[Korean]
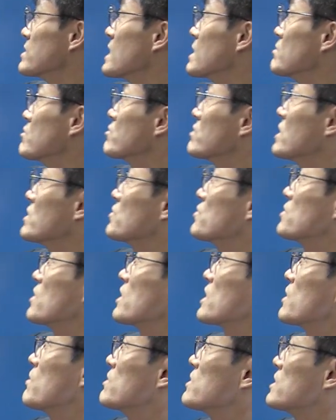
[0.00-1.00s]
자 무죄
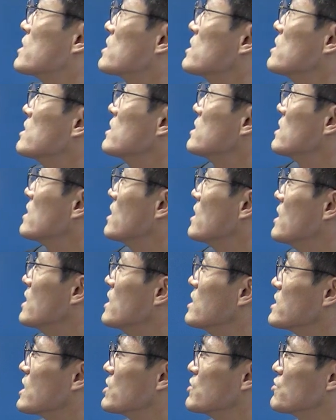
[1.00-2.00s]
추정의 원칙은
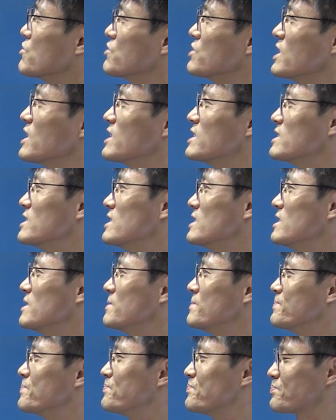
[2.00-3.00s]
자, 유죄를
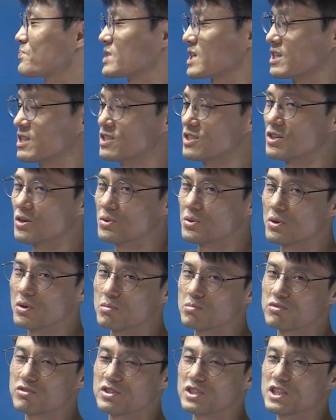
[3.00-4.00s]
큰
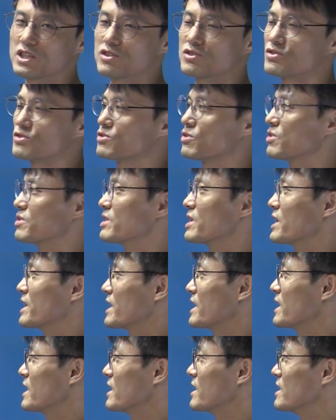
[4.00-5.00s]
거로 불이익을 주는
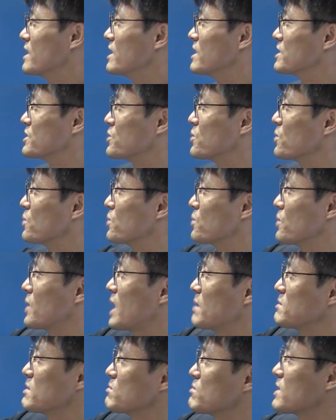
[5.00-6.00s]
건데 요
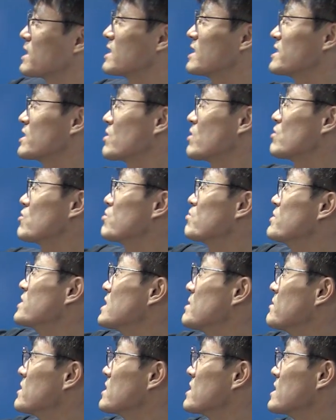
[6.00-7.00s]
합의부 간화 사건을 국민
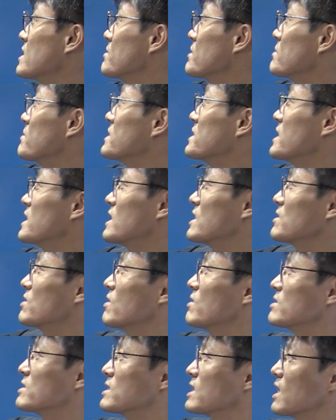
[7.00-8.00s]
참여, 참여 재판 제한하는
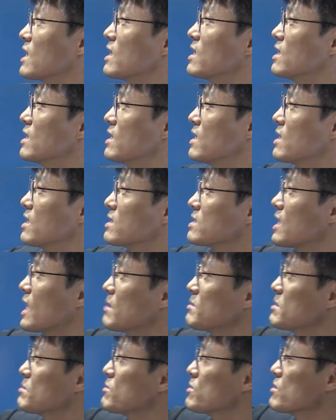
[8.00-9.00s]
건 자
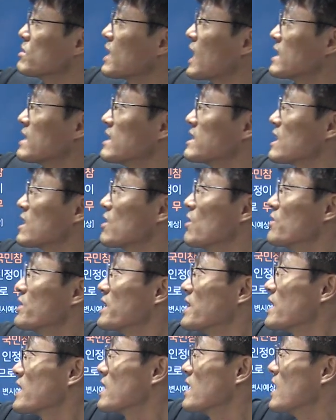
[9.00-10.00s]
합의부 간화
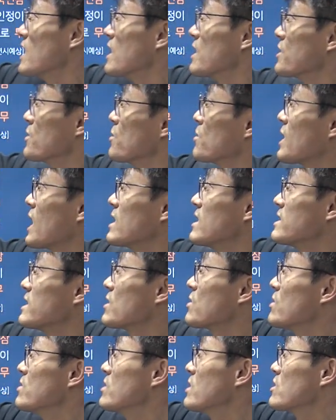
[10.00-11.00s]
사건이니까 요 간화
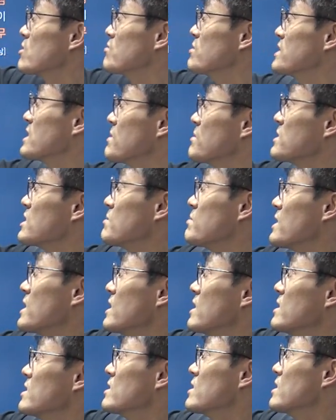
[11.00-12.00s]
사건을 국민 참여
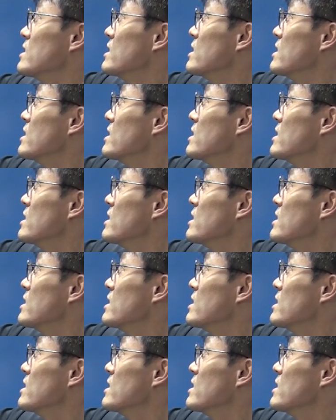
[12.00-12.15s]
재판